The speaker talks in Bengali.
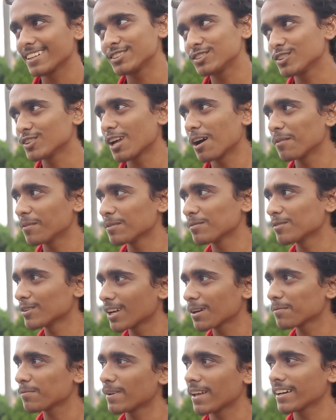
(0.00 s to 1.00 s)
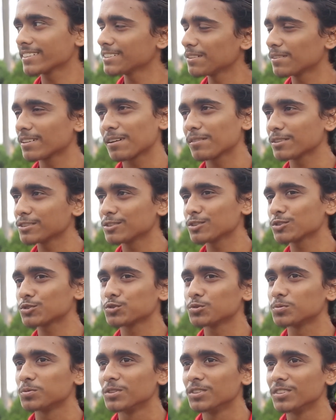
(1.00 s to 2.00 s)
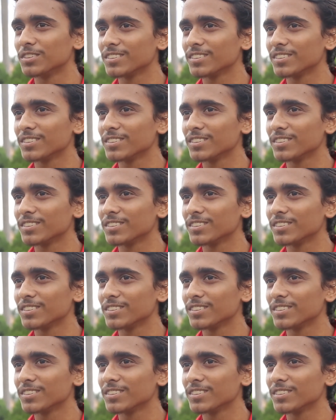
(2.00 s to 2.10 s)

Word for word: এর জন্য আমার মনে হয় ব্ল্যাক জামাটা আমার জন্য শুভ